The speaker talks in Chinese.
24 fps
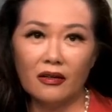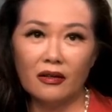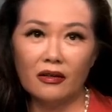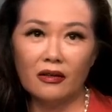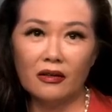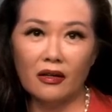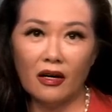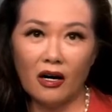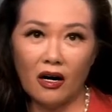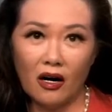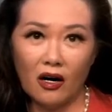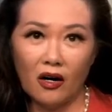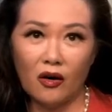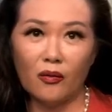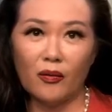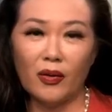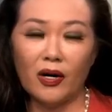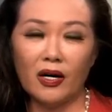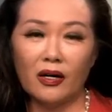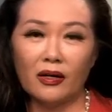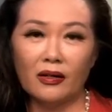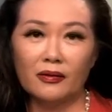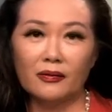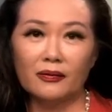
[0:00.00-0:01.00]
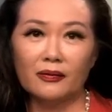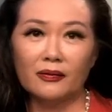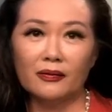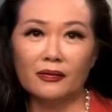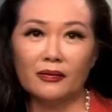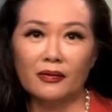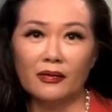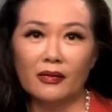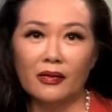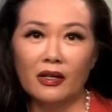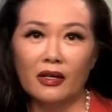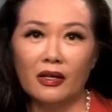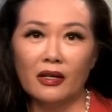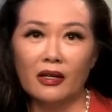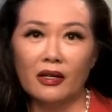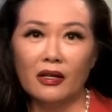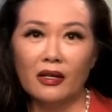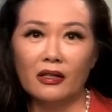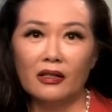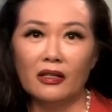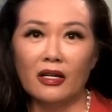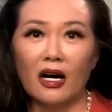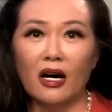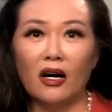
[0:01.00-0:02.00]
那好
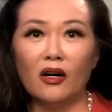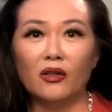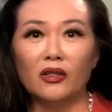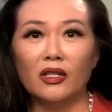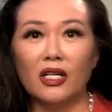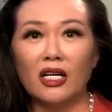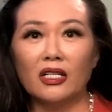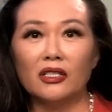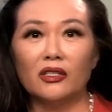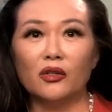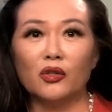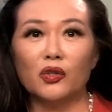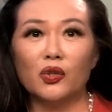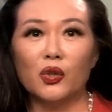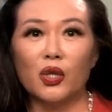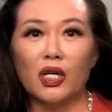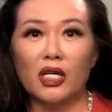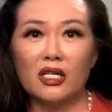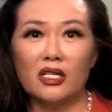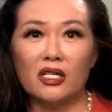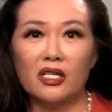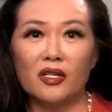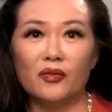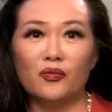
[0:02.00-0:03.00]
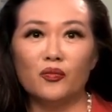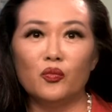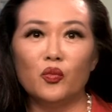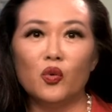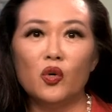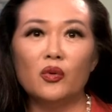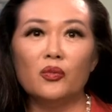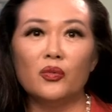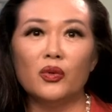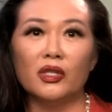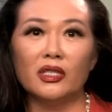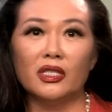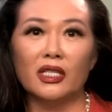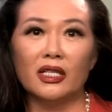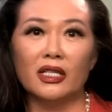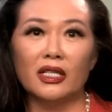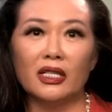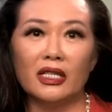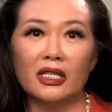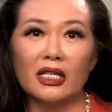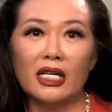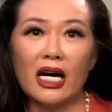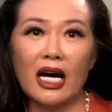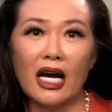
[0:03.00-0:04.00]
吧。”然后她就转身默默地
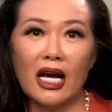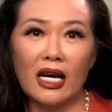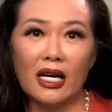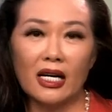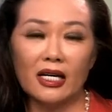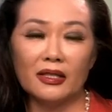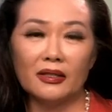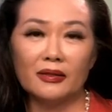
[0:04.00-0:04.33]
离。开了，